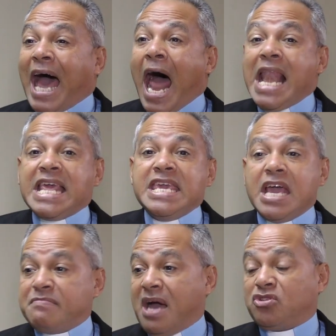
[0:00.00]

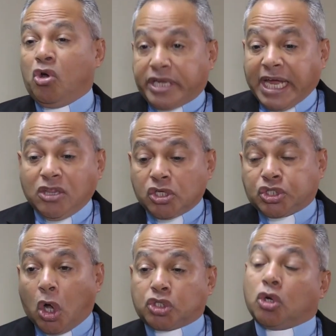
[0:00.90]
alguien mayor que
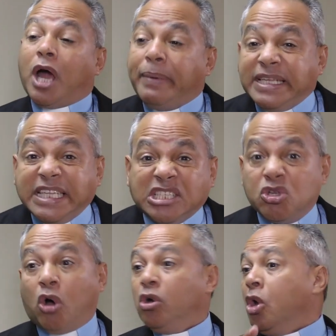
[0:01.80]
nosotros, la
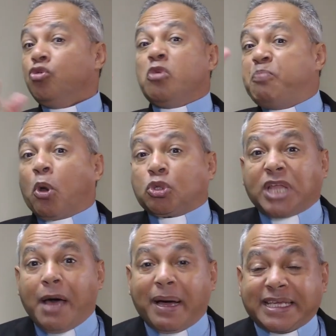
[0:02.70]
bendición, no
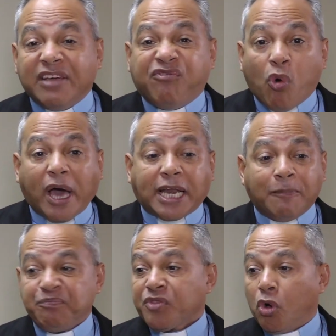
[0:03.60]
importaba quién
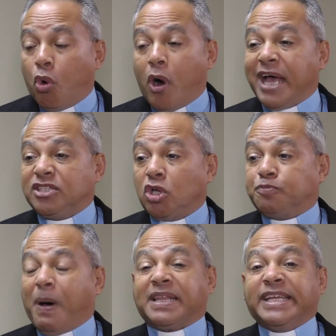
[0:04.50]
fuera, o a esos
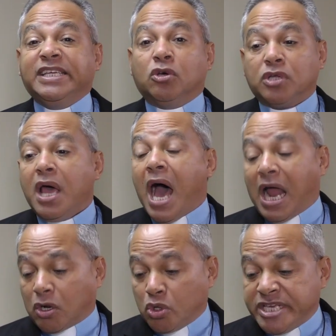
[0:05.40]
padrinos,
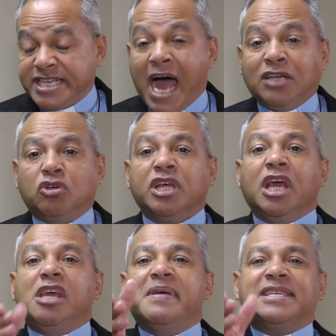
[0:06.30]
arrodillarnos
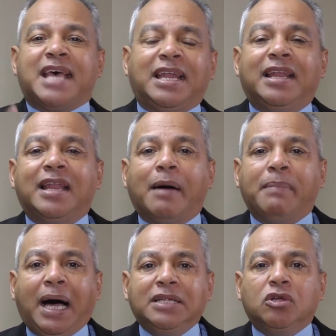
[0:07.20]
y besarles la
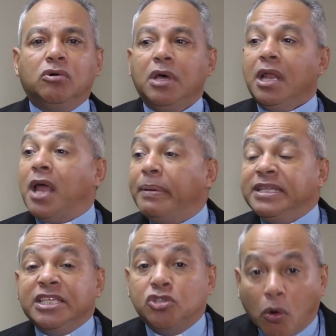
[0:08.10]
mano, la
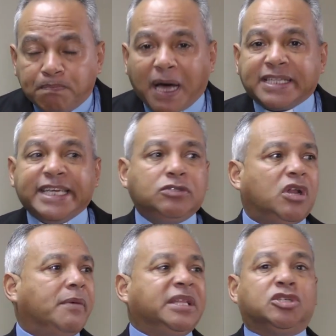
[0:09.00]
bendición padrino,
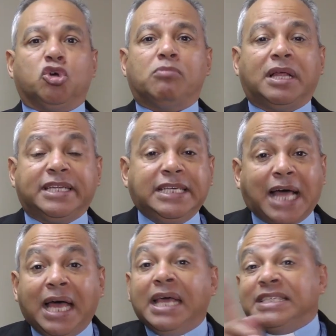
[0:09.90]
la bendición
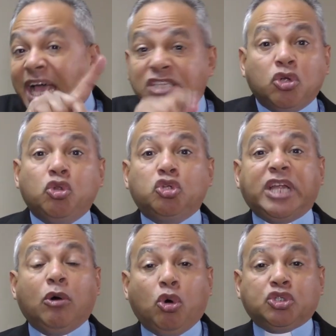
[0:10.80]
madrina, ya eso no
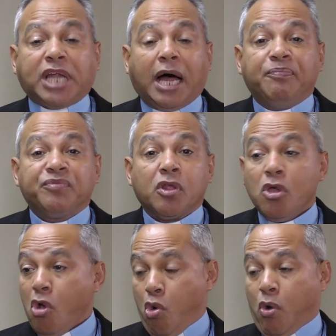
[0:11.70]
se usa.
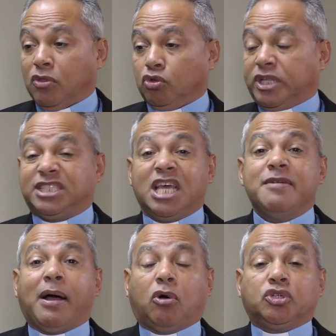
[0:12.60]
O cuando usted se
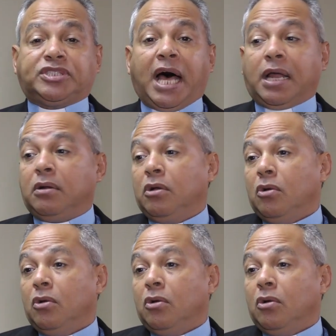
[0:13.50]
iba a acostar,